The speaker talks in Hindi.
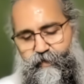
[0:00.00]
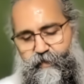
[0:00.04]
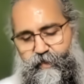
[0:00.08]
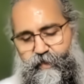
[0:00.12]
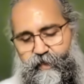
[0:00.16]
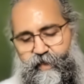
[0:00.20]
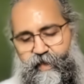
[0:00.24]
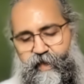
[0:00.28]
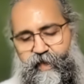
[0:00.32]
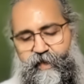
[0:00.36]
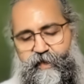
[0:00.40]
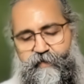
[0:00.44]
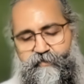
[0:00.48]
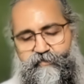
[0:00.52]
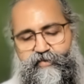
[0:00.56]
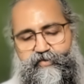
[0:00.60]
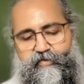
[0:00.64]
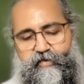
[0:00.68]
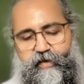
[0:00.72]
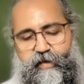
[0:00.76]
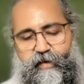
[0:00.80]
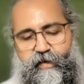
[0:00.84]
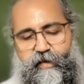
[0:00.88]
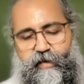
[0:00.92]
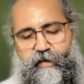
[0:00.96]
लाइफ
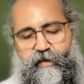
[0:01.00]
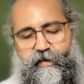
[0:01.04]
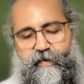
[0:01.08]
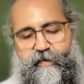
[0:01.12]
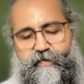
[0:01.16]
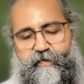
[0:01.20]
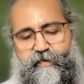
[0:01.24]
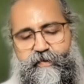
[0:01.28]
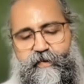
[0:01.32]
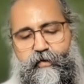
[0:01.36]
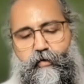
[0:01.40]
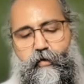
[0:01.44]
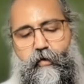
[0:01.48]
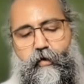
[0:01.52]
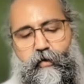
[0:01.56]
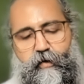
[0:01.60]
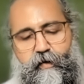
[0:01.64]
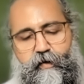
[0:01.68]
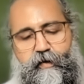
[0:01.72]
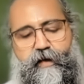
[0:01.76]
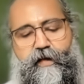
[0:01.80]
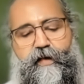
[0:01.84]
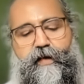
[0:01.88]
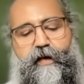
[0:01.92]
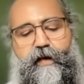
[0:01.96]
जो है किसी
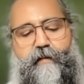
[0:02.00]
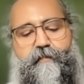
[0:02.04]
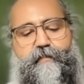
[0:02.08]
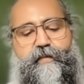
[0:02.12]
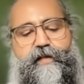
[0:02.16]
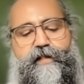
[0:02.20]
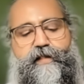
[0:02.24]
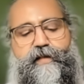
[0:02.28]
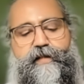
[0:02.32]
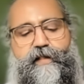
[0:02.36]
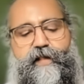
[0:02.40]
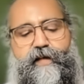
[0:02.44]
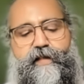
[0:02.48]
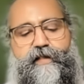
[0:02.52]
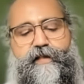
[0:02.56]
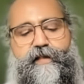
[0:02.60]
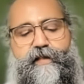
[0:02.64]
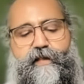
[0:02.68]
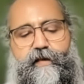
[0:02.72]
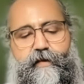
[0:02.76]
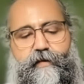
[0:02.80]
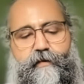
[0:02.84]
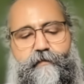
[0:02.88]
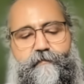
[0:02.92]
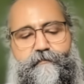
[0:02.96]
और ने आपके लिए लिख
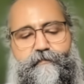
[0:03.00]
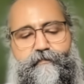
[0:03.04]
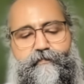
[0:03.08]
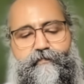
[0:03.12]
दी है